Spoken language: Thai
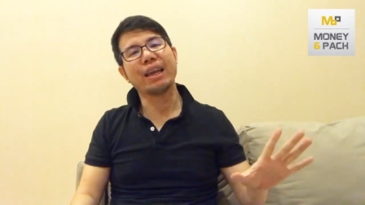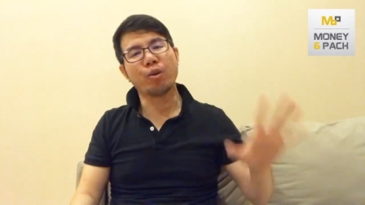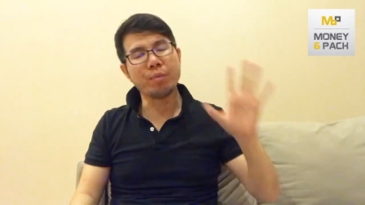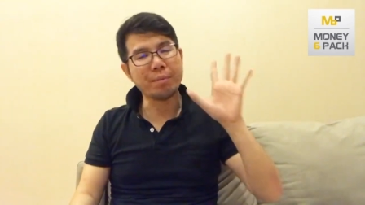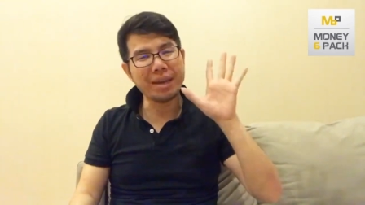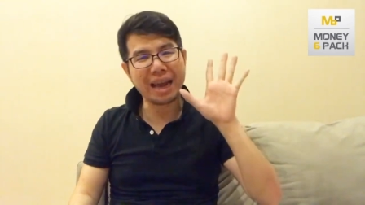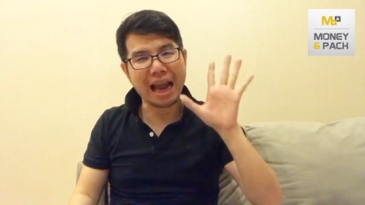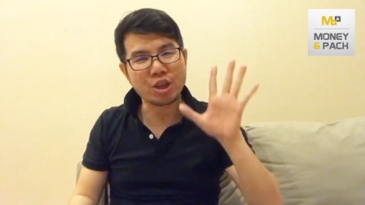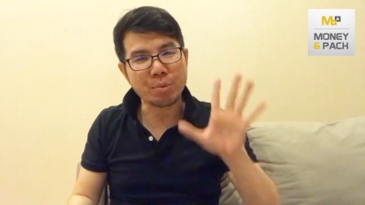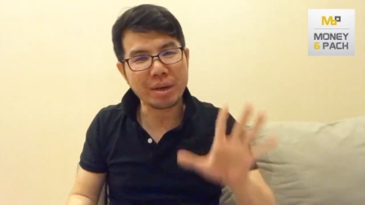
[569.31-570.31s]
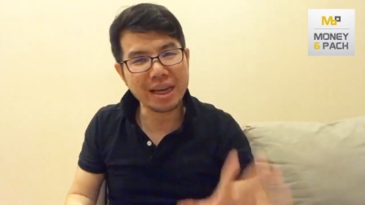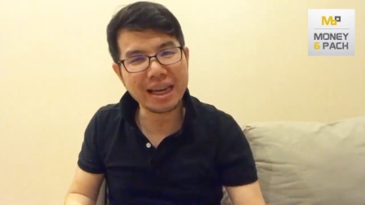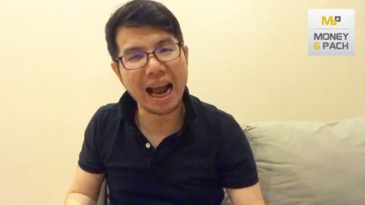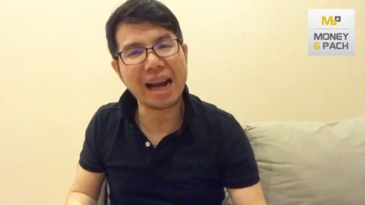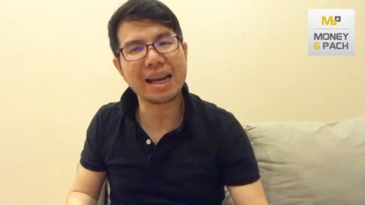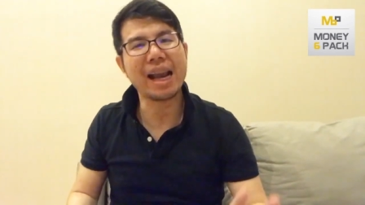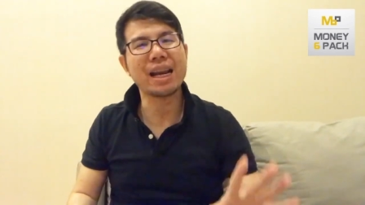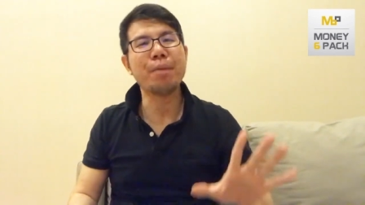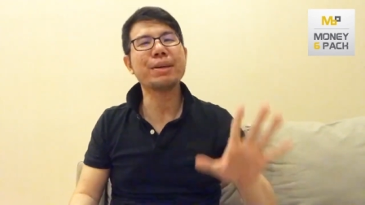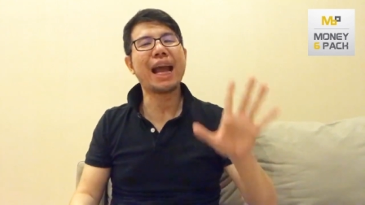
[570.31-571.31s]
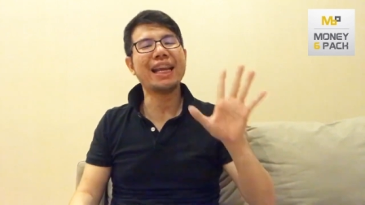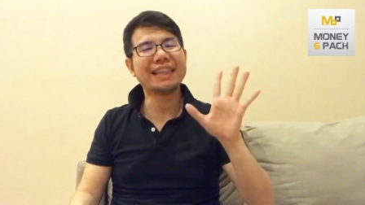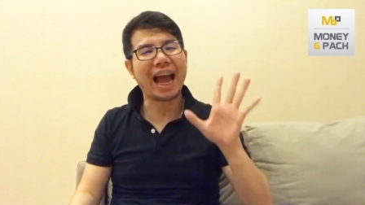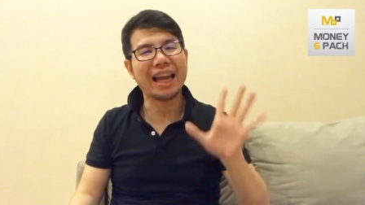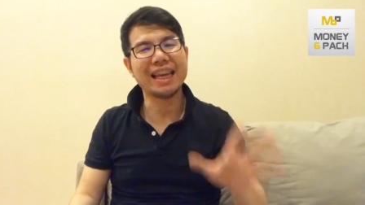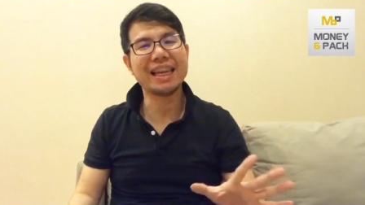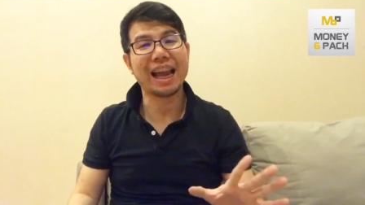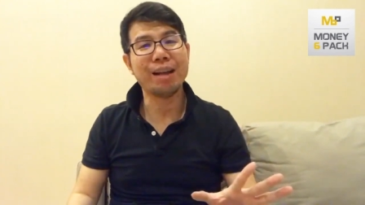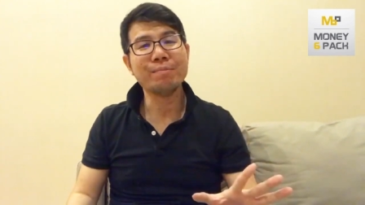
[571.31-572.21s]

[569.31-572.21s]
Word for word: คุณไม่มีการจดบันทึกการรายรับรายจ่ายเลยเนี่ย